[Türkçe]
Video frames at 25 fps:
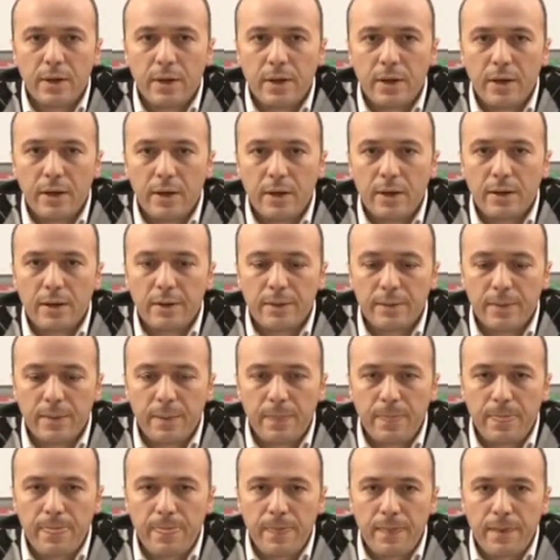E,
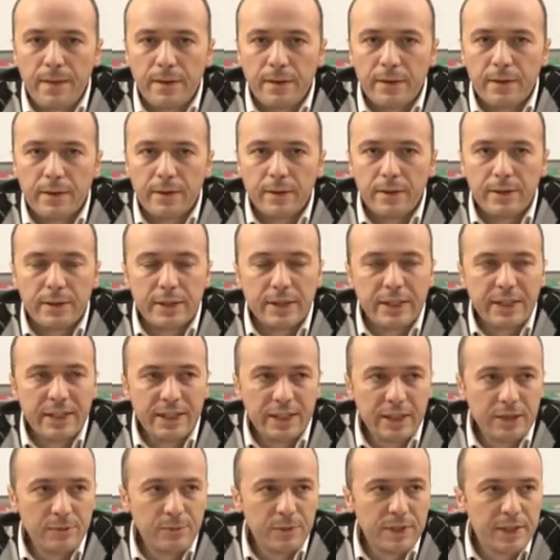e,
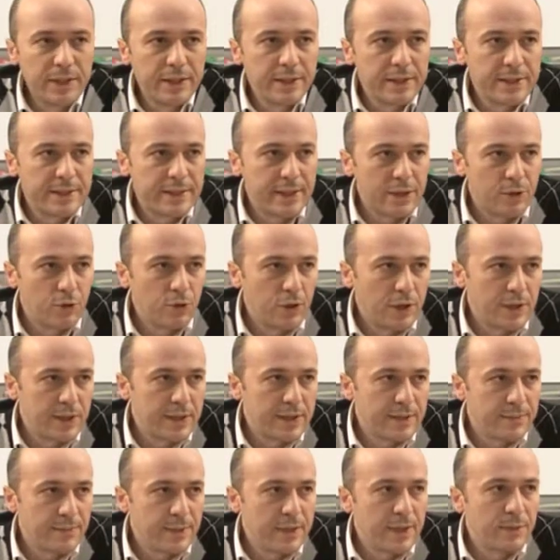ılımlı
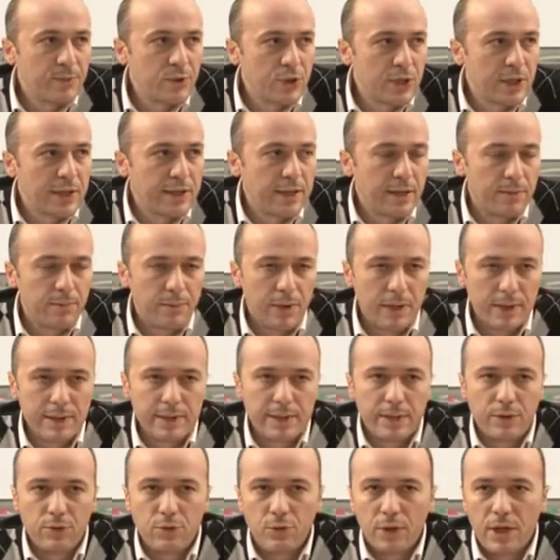sekülerizm diye bir şeyden
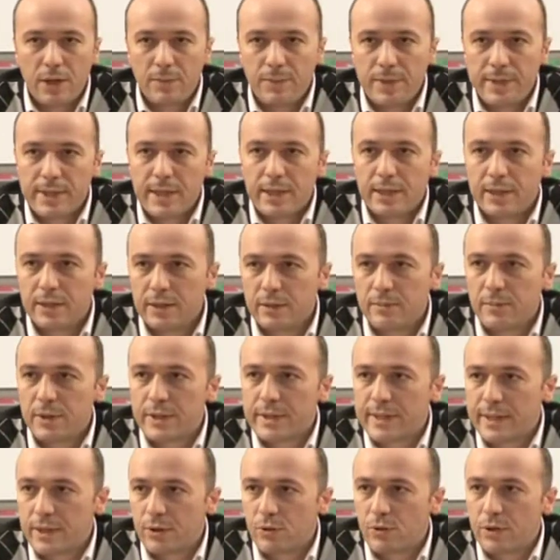bahsediyorlar. Mesela ılımlı
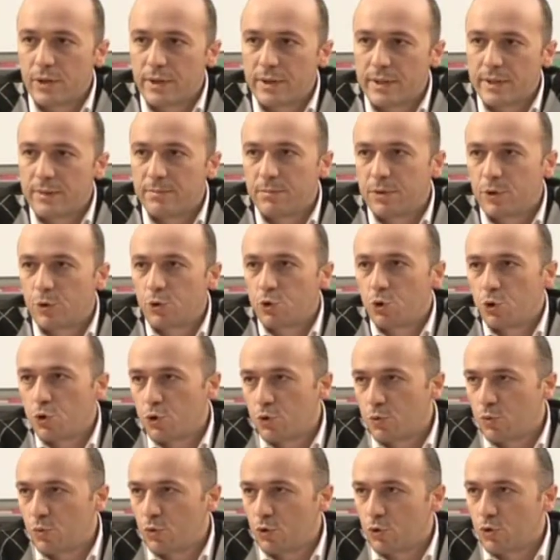sekülerizm bir
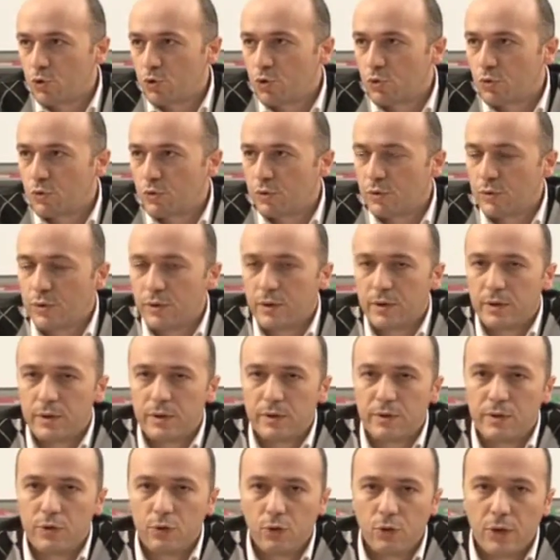çözümdür e,
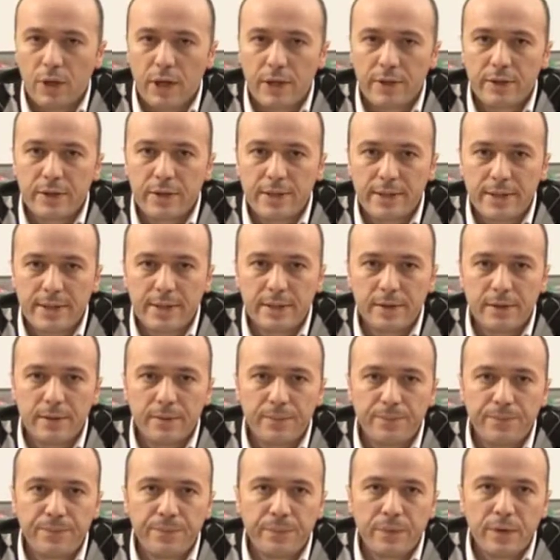diyorlar. Nasıl?
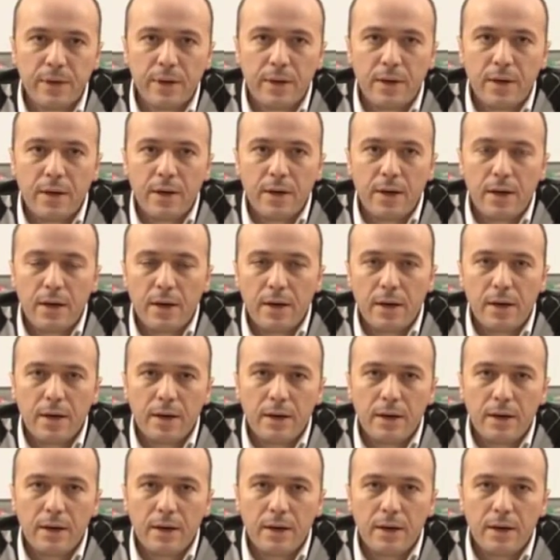E,